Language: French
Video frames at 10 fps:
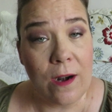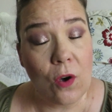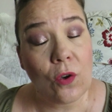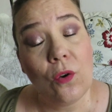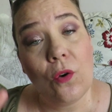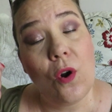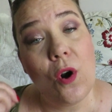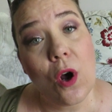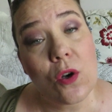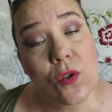alors que
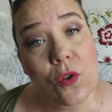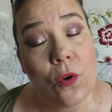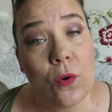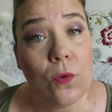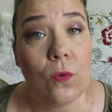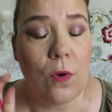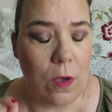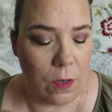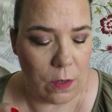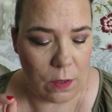lorsque l'on
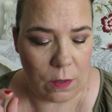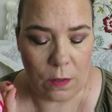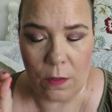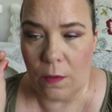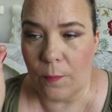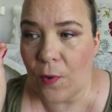euh,